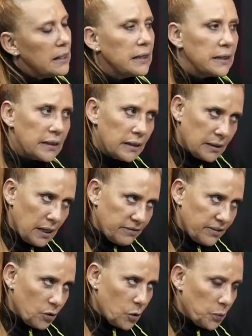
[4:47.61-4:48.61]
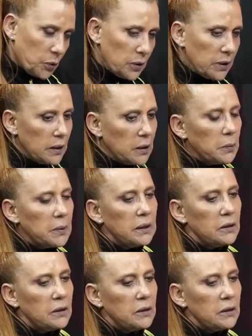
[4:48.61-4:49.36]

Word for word: ele ainda estava com o programa.